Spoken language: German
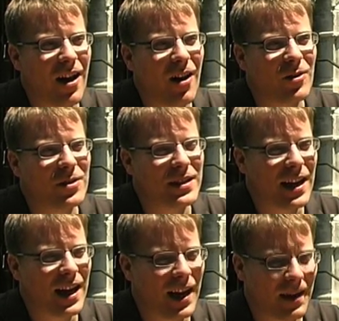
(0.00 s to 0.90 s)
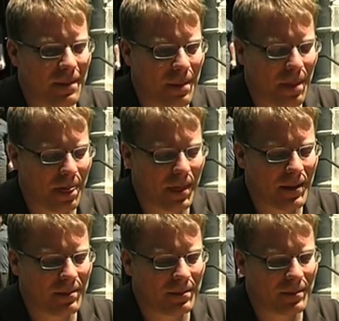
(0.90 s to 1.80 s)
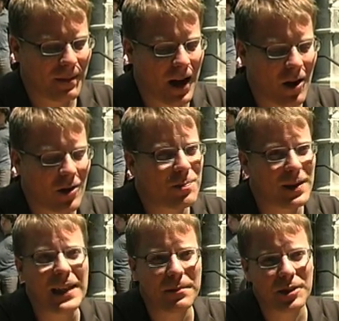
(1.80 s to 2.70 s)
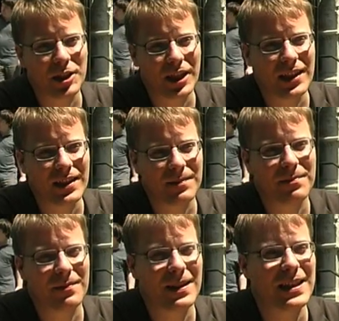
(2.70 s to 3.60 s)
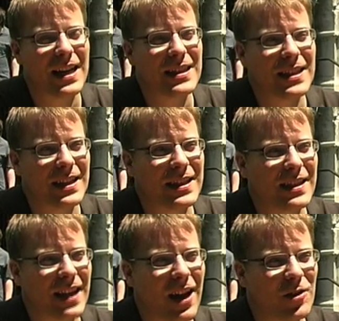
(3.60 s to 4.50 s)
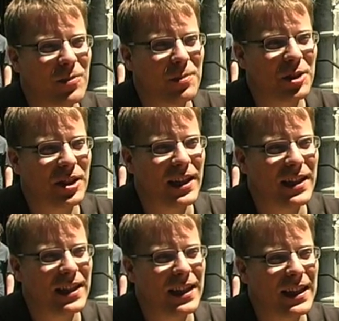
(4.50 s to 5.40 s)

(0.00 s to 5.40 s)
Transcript: aus, der, aus Blicken besteht das heißt, dass daraus besteht,